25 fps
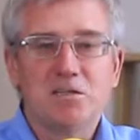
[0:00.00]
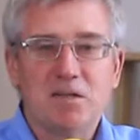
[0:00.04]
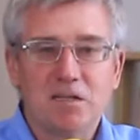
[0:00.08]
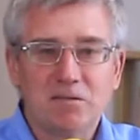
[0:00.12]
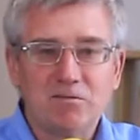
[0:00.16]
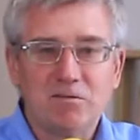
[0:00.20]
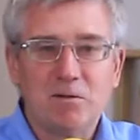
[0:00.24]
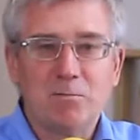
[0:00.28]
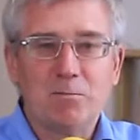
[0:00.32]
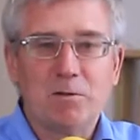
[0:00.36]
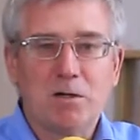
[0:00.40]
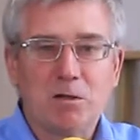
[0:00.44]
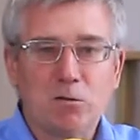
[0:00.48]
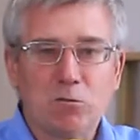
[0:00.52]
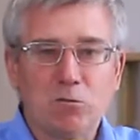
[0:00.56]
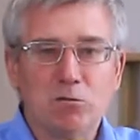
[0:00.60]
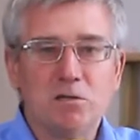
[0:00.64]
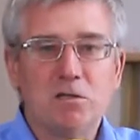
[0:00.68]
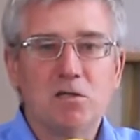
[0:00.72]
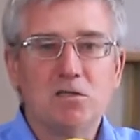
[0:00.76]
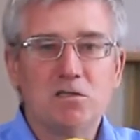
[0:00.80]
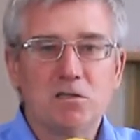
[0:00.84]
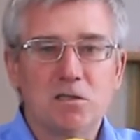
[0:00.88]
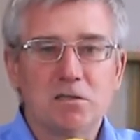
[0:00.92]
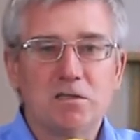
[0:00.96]
жатвы
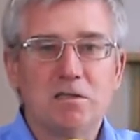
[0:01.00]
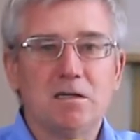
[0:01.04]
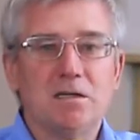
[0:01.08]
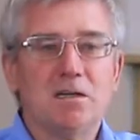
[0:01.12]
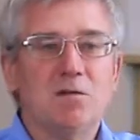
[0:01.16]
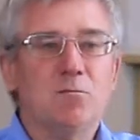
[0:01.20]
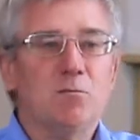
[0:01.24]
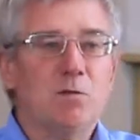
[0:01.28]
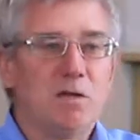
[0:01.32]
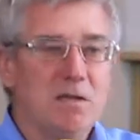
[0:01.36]
проходит четыре